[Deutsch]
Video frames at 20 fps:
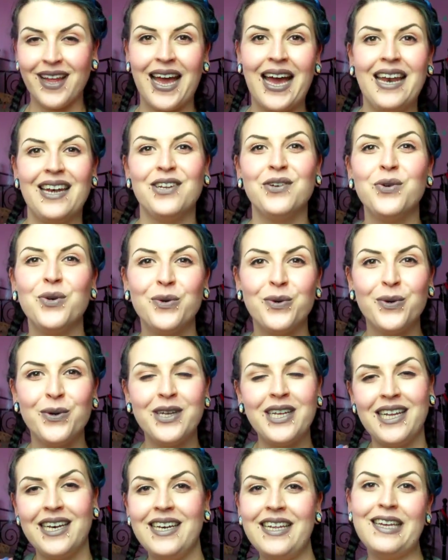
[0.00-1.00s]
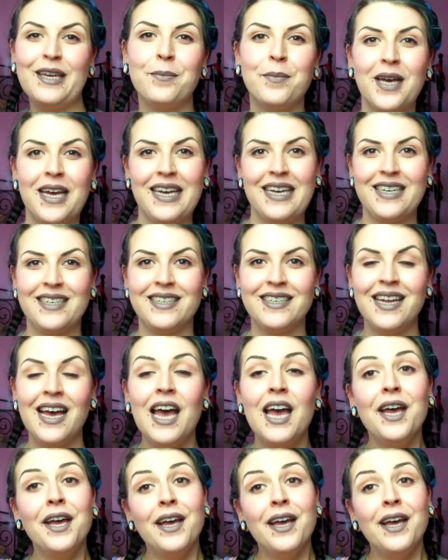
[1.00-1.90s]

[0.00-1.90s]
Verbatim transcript: Hallo, ihr Lieben.